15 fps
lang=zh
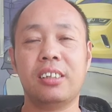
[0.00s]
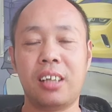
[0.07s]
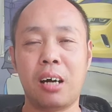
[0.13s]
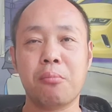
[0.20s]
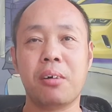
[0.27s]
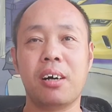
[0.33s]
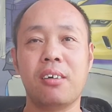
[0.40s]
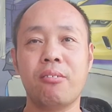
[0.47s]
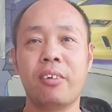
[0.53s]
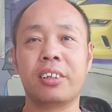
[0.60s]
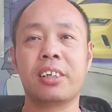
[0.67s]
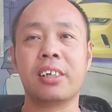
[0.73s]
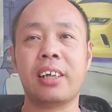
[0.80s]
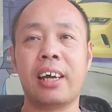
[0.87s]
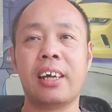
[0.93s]
那么问
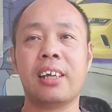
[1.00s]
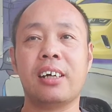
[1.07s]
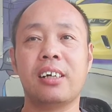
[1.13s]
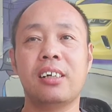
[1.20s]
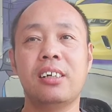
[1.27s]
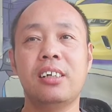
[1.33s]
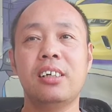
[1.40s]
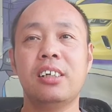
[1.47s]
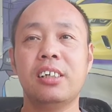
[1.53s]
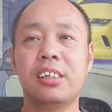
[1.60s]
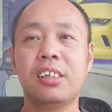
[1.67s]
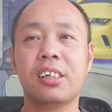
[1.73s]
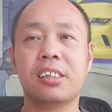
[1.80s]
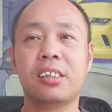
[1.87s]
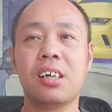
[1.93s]
题来了，
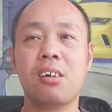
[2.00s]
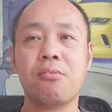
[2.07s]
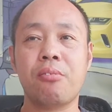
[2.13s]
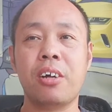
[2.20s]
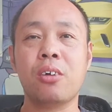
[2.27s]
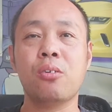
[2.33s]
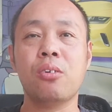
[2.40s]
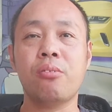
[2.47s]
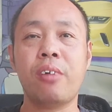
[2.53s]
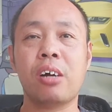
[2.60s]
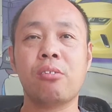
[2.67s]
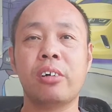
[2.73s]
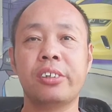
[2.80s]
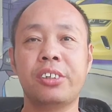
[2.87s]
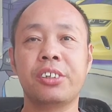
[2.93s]
这些围攻
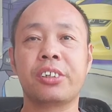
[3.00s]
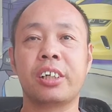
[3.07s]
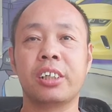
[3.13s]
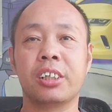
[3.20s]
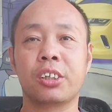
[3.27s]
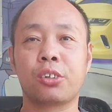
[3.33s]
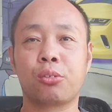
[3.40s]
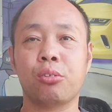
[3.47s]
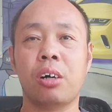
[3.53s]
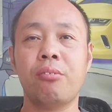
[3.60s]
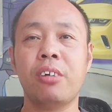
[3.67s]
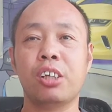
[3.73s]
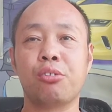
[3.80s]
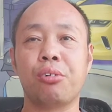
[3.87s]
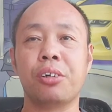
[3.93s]
外国记者的所
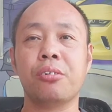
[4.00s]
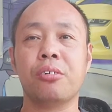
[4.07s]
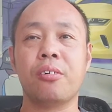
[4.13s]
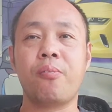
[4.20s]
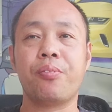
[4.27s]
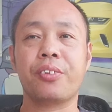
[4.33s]
谓群众，